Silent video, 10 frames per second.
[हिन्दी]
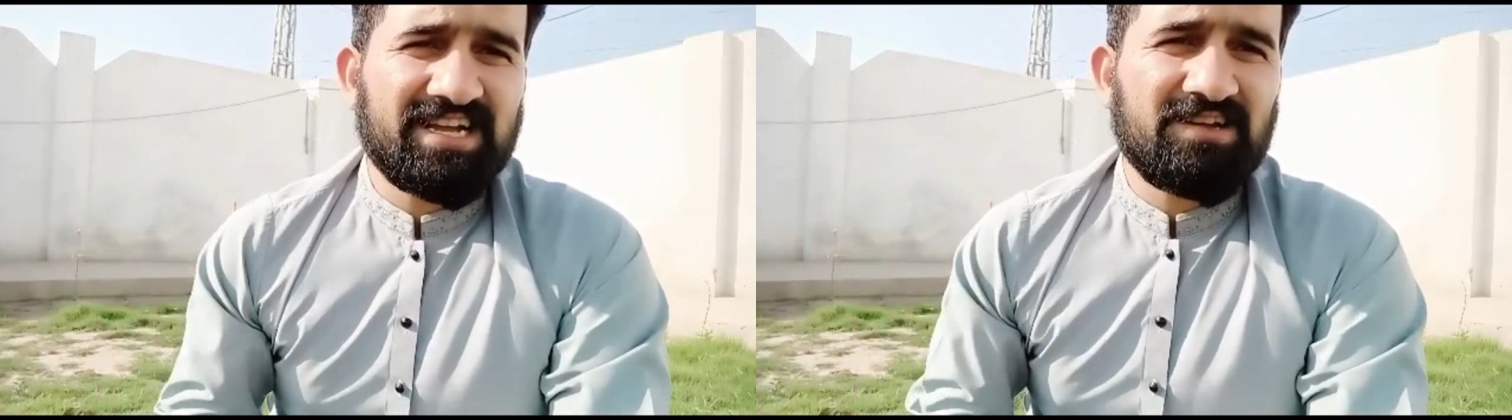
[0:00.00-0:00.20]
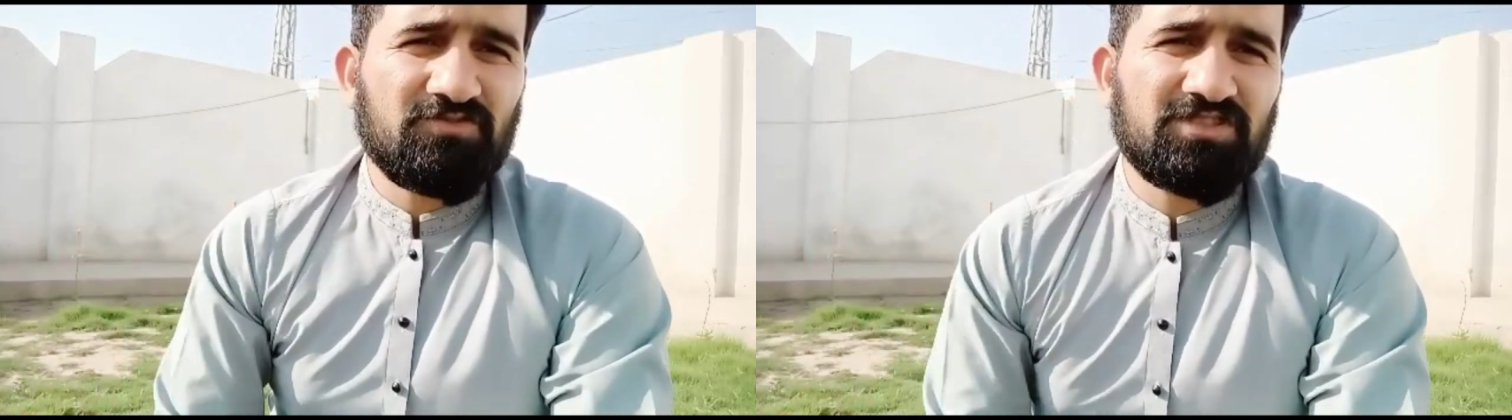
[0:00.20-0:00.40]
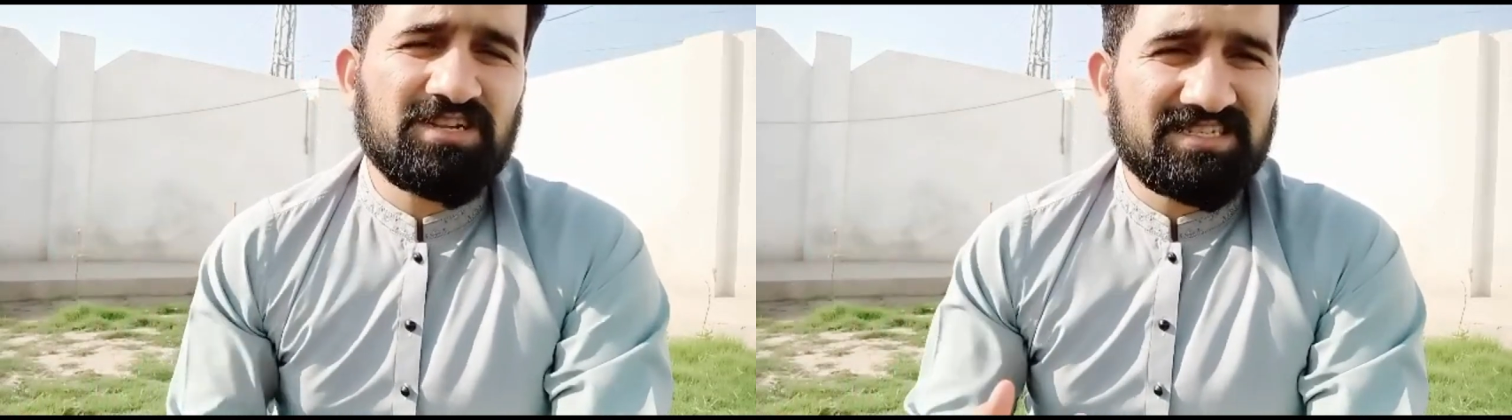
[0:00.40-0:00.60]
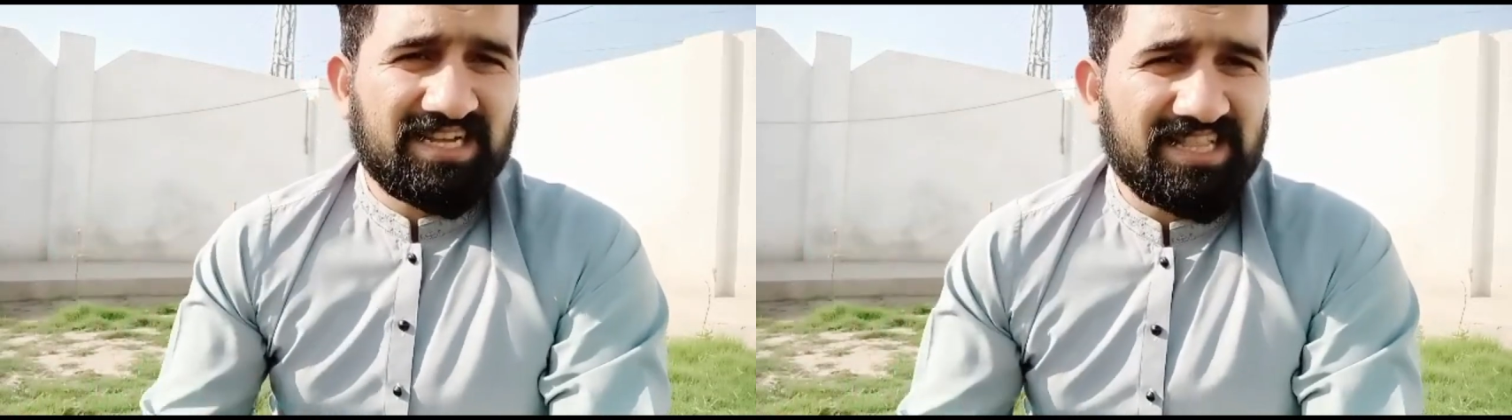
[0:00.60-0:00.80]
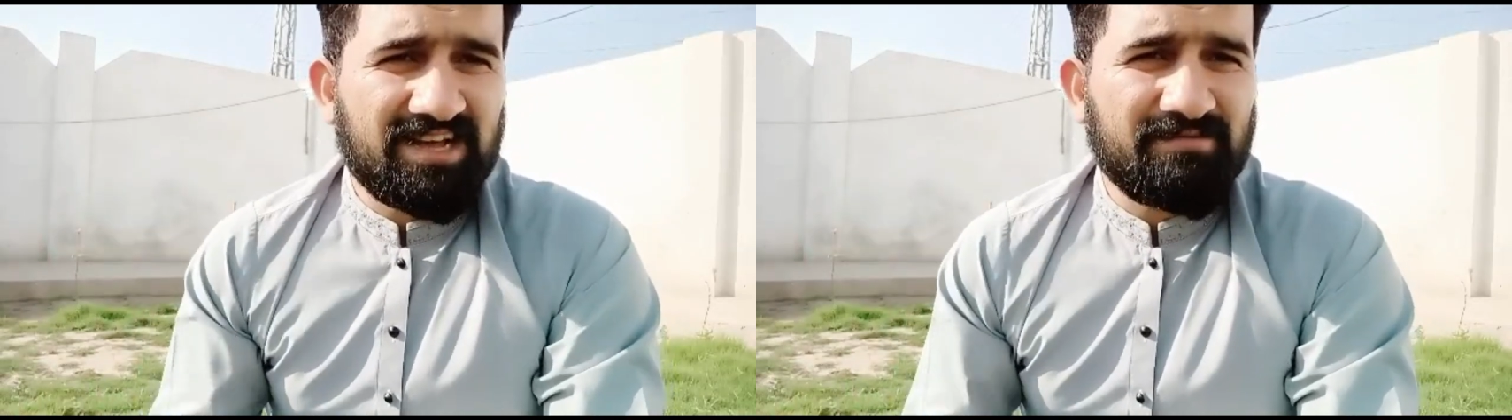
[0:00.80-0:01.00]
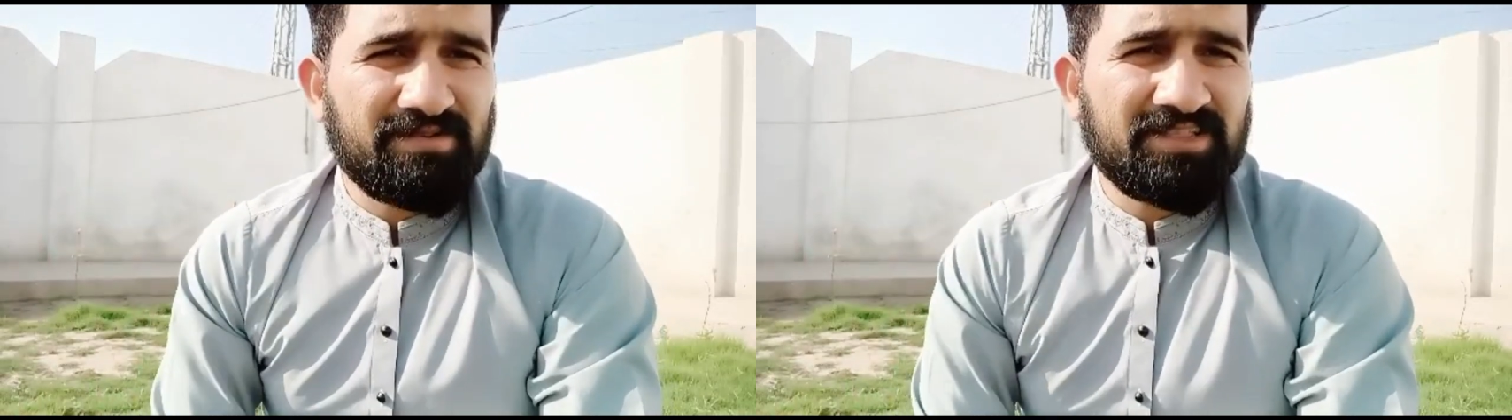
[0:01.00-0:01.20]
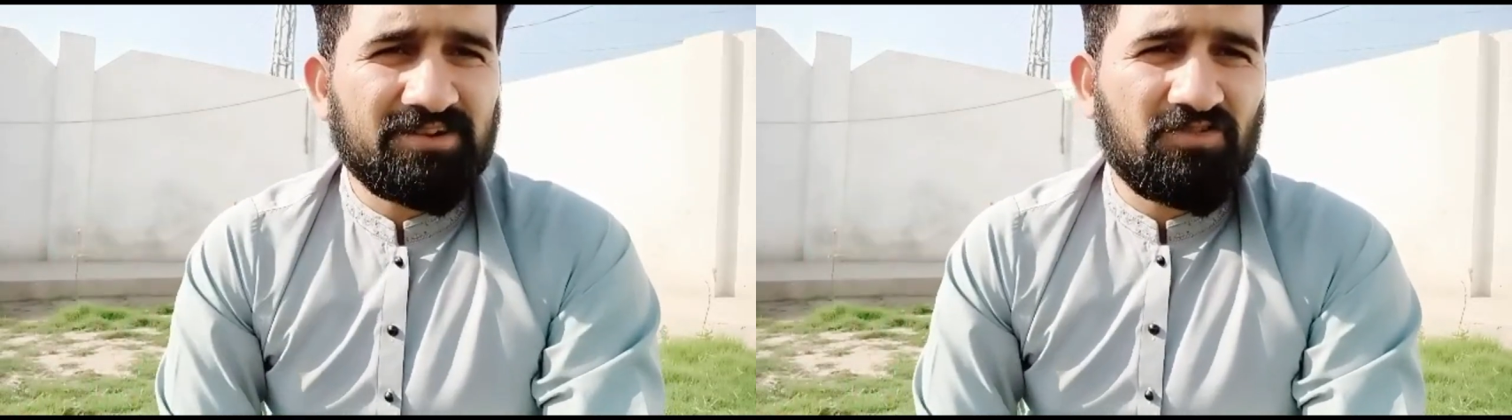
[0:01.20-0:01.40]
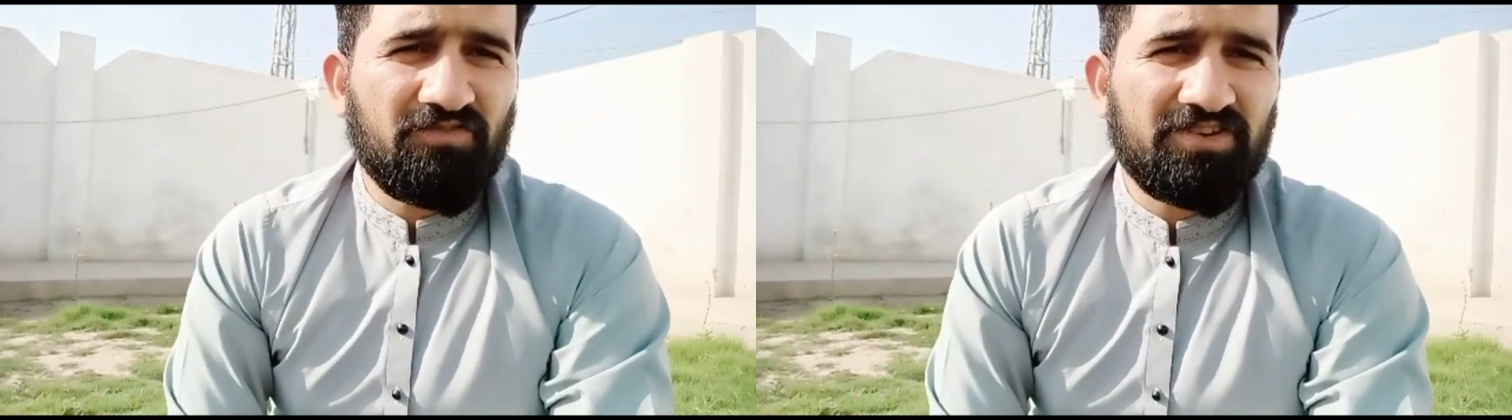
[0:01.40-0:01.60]
उतना ज़्यादा आपके अंदर
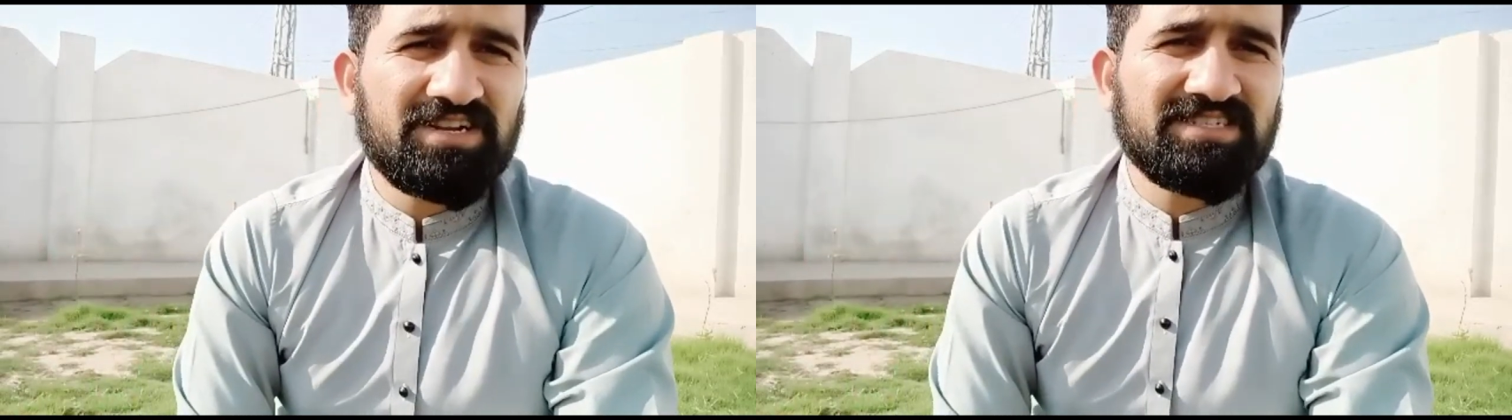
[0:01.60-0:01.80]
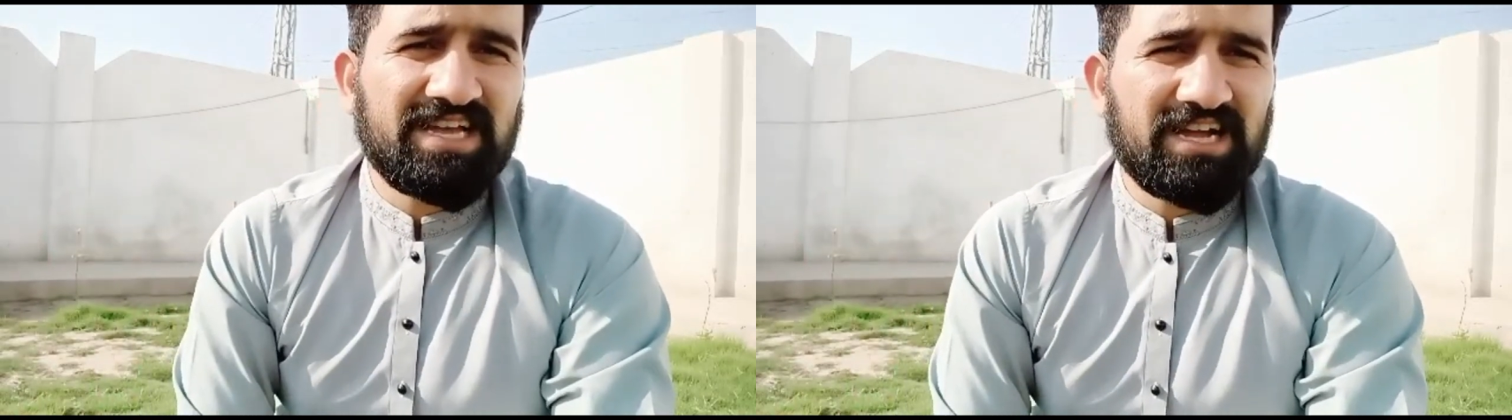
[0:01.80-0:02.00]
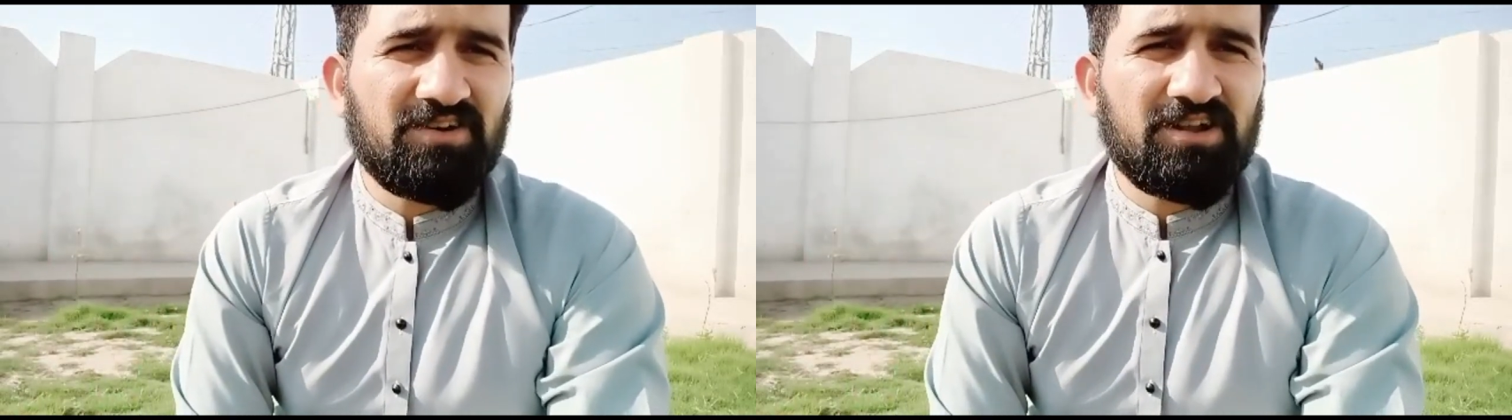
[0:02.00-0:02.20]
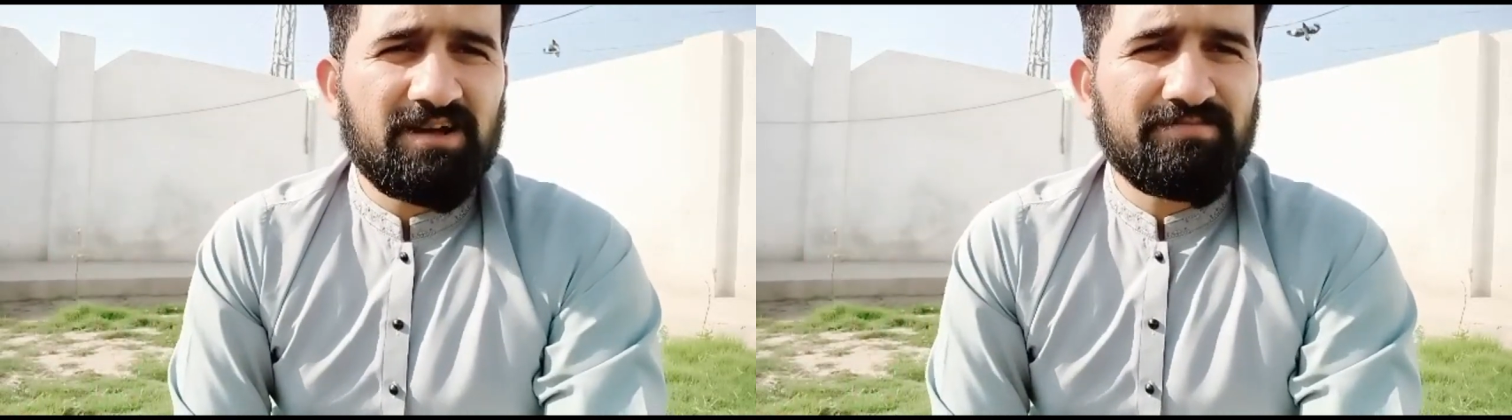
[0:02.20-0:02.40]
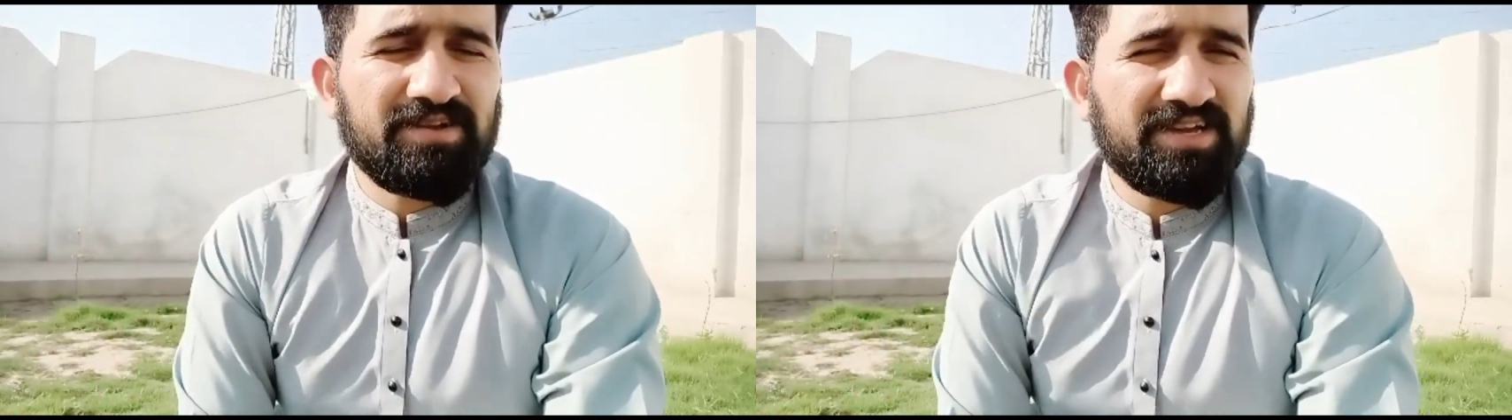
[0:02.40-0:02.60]
कॉन्फिडेंस आएगा और आपके